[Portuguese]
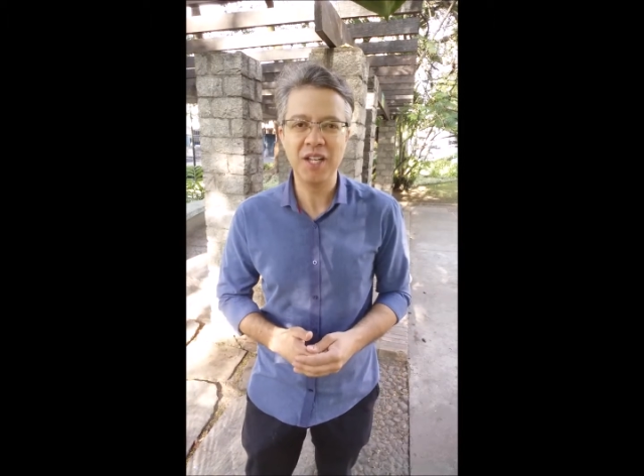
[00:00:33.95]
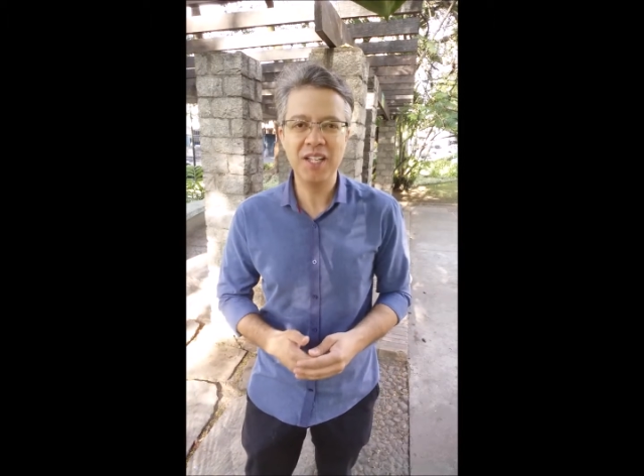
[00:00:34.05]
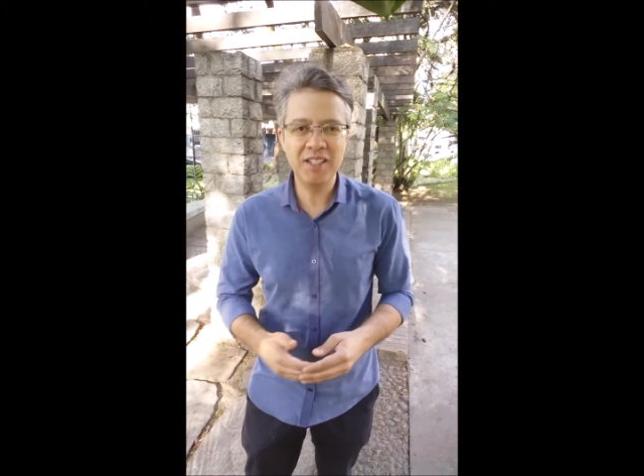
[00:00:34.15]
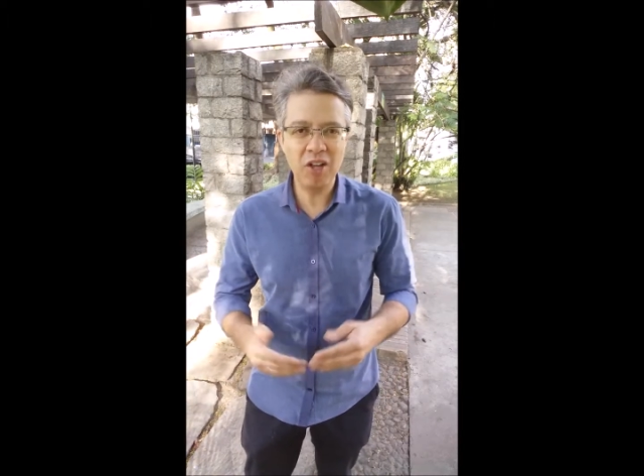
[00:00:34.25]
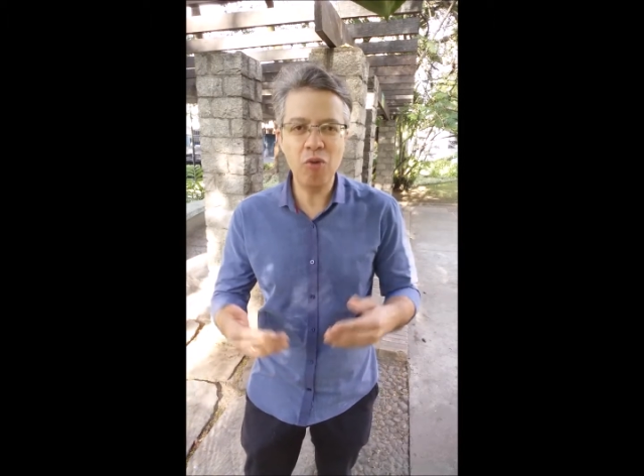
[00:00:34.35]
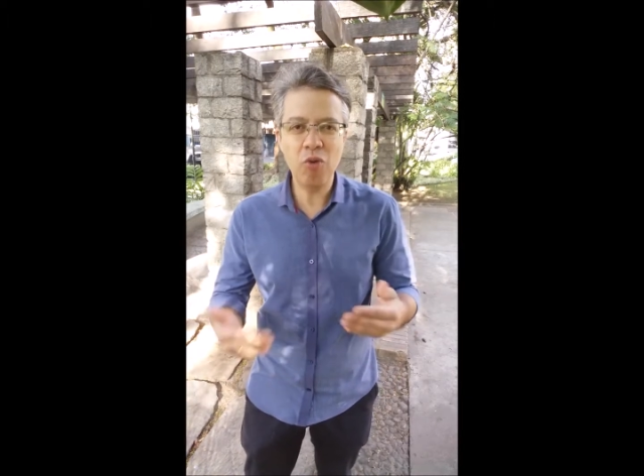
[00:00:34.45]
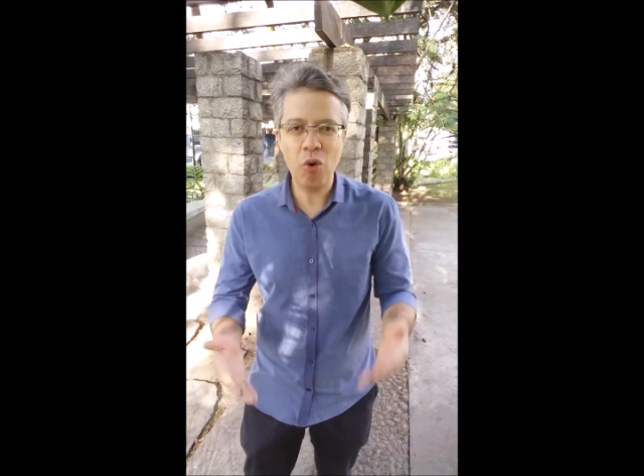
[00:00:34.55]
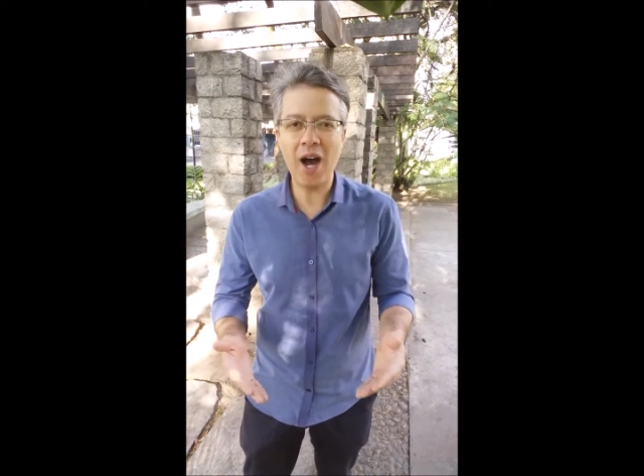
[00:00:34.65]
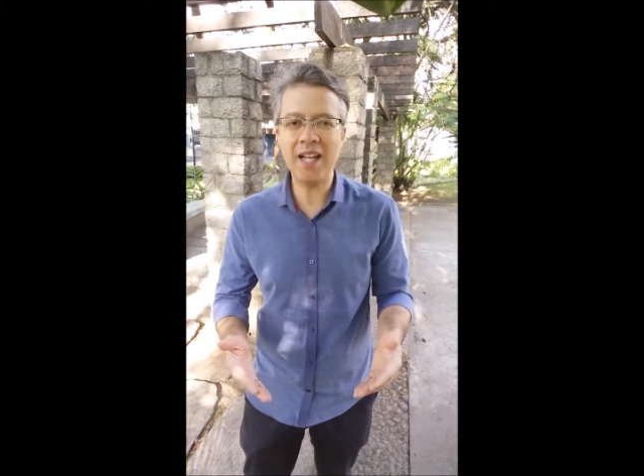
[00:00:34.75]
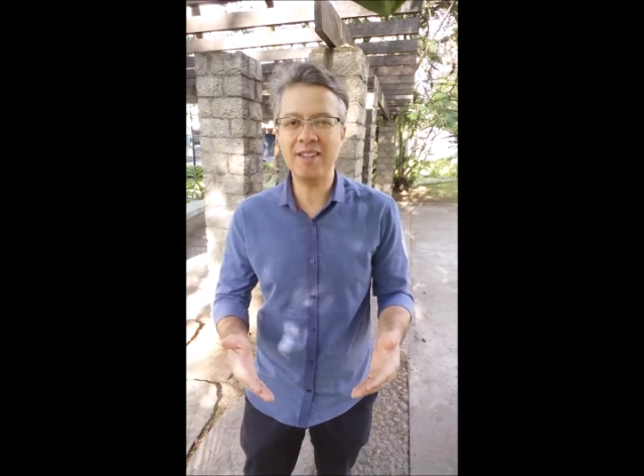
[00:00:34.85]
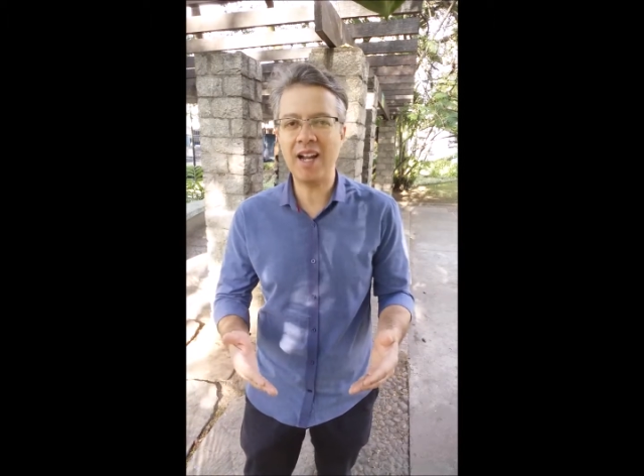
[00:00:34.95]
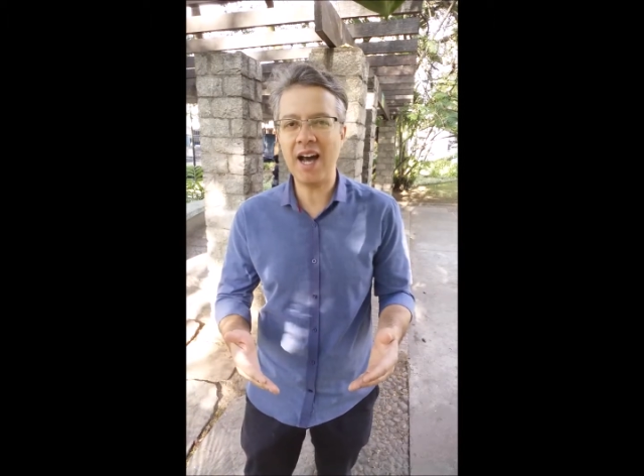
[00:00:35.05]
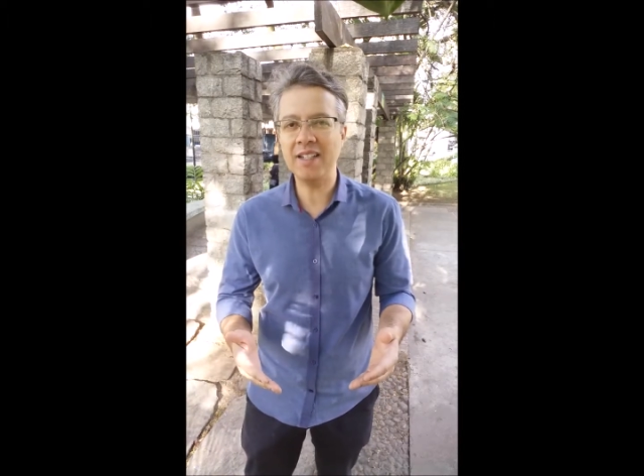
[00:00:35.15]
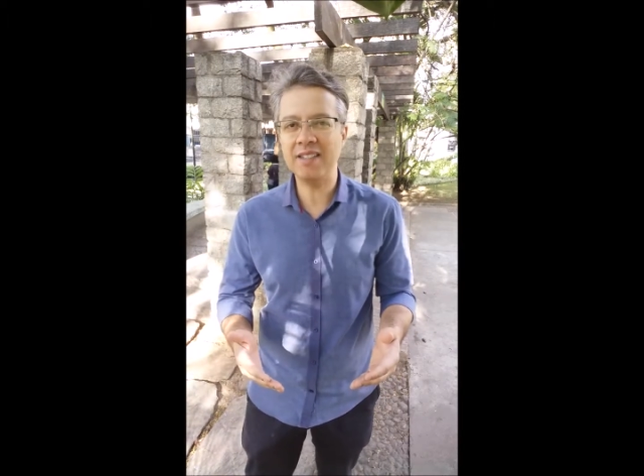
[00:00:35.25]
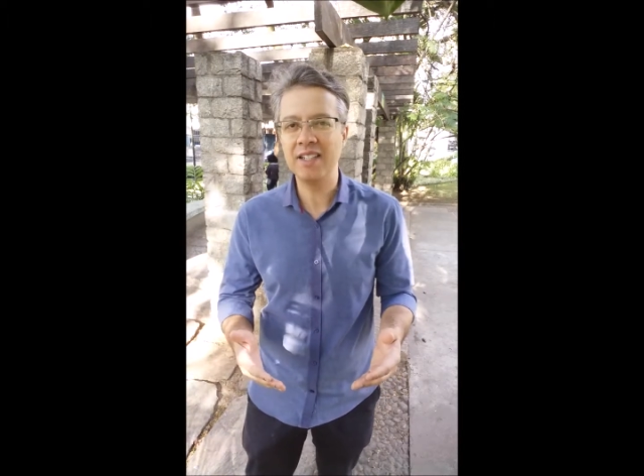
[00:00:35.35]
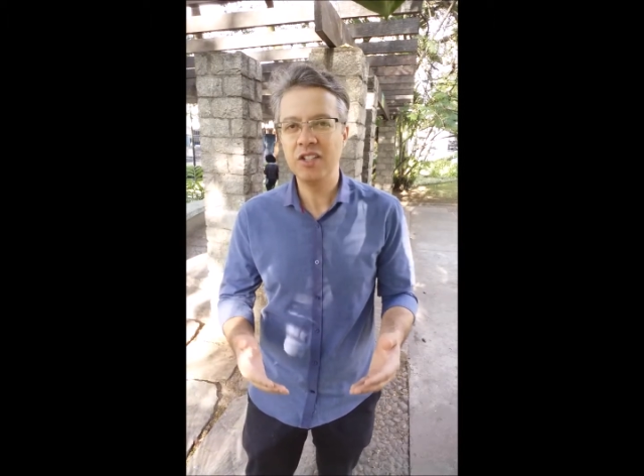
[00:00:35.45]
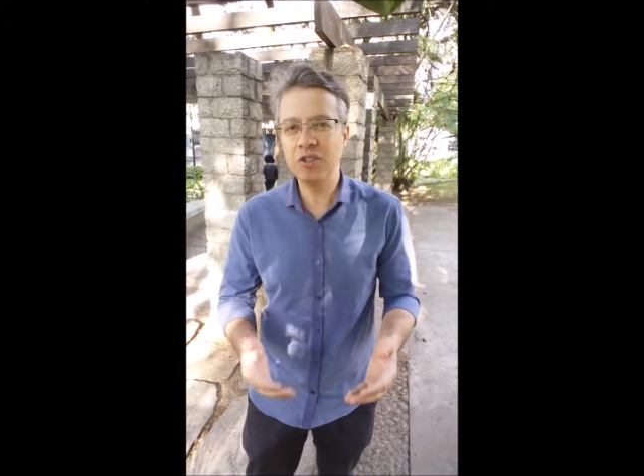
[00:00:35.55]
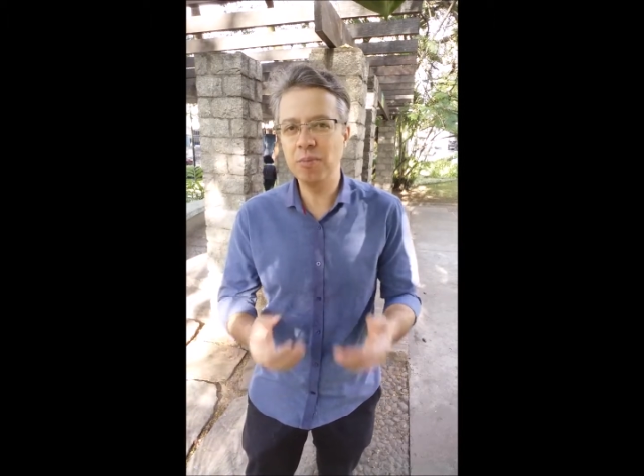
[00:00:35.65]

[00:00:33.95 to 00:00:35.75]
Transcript: Então corra atrás de